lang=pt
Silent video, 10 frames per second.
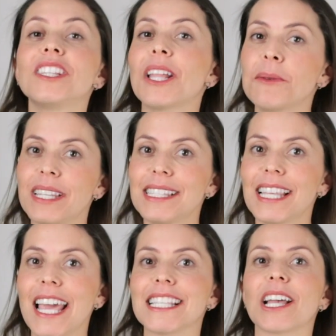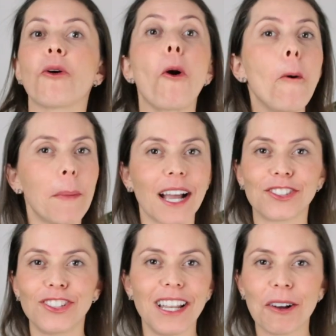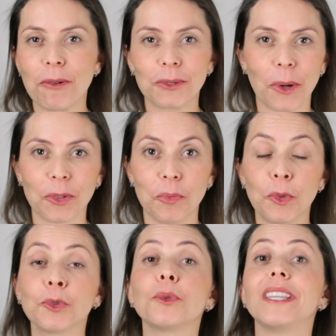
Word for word: Não se esqueça, compartilha com todo mundo,